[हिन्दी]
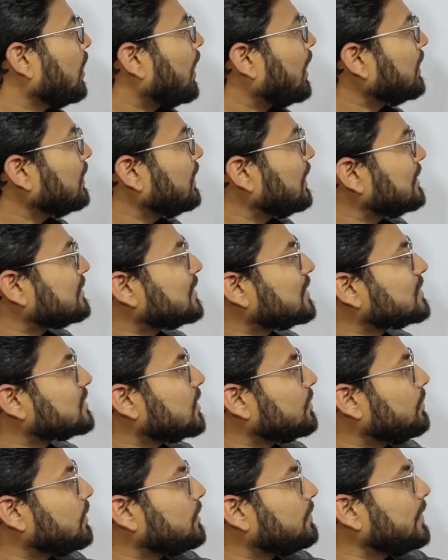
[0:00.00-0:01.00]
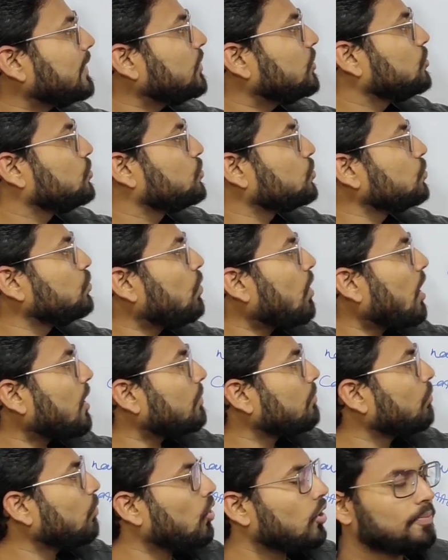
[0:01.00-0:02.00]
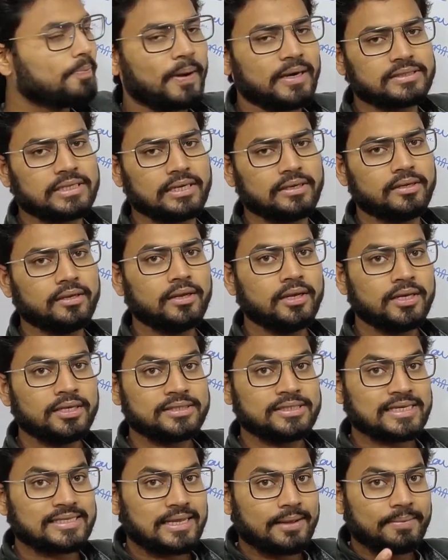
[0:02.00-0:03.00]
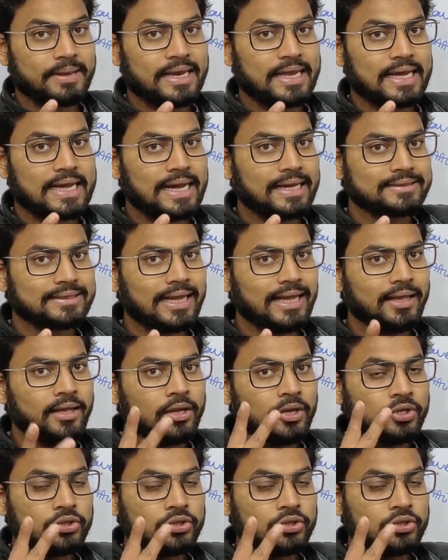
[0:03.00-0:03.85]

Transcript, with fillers: अ रिलेशनशिप बिटवीन टू और मोर पर्सन जैसा मैंने कहा था